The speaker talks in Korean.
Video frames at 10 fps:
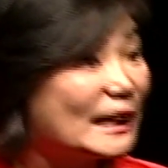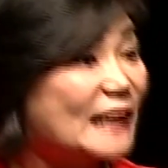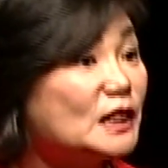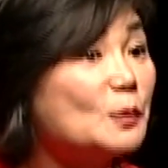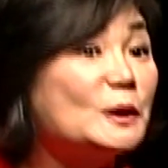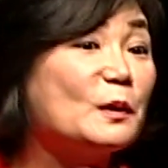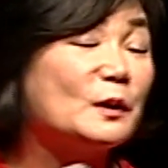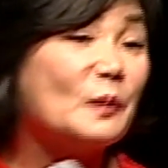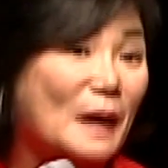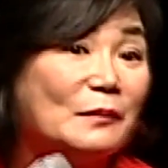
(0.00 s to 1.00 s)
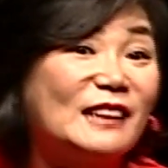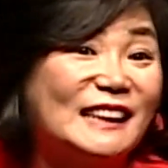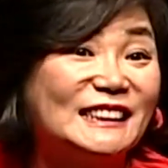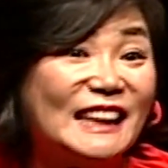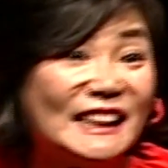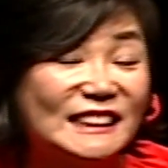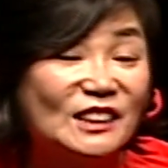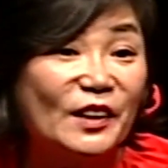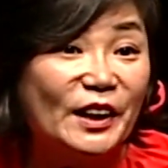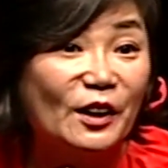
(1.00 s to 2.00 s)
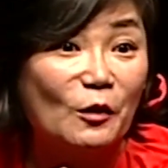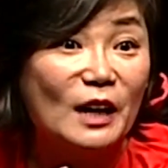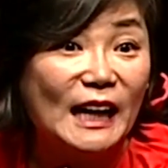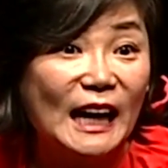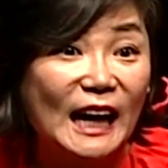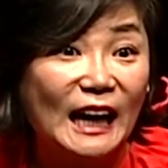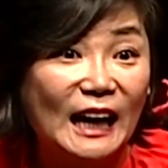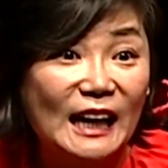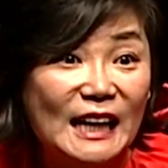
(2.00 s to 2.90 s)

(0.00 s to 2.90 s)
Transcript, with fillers: 낮을 없애버리면 밤도 같이 사라지는 거예요. 원래가.